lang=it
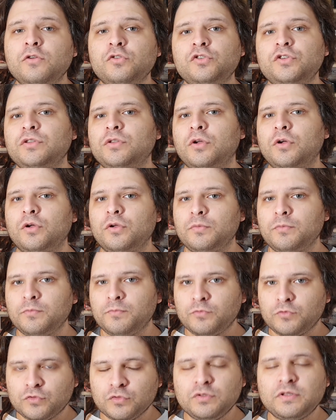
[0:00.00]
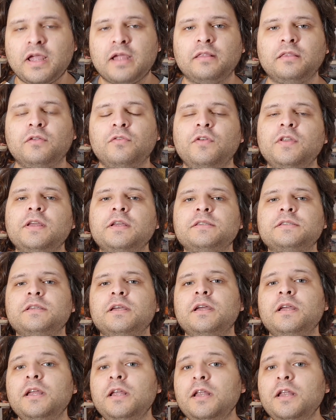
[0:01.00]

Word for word: uscito su Netflix